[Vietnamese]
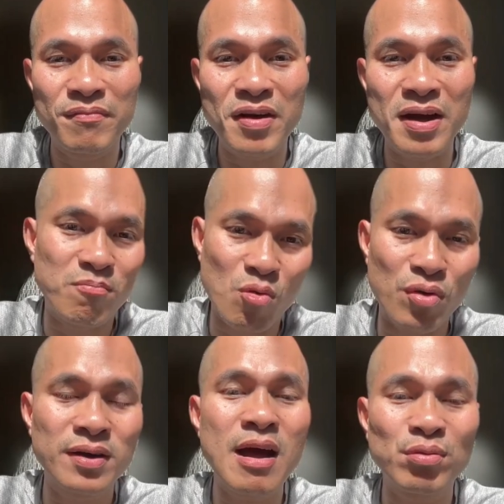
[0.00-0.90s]
vẫn
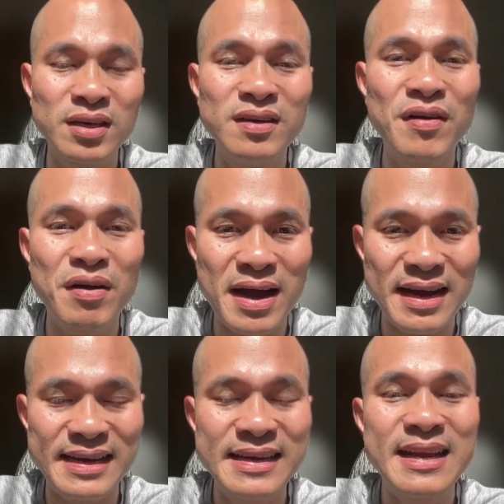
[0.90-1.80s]
muốn đầu tư vào
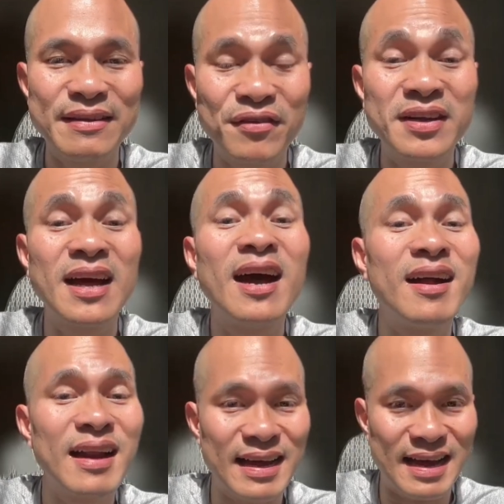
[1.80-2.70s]
các cái index fund
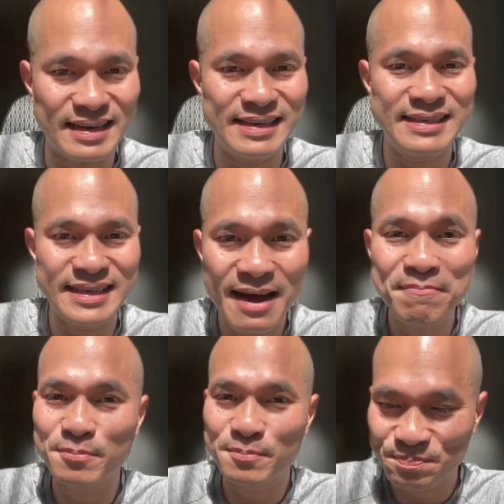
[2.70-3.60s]
hơn là các cái ETF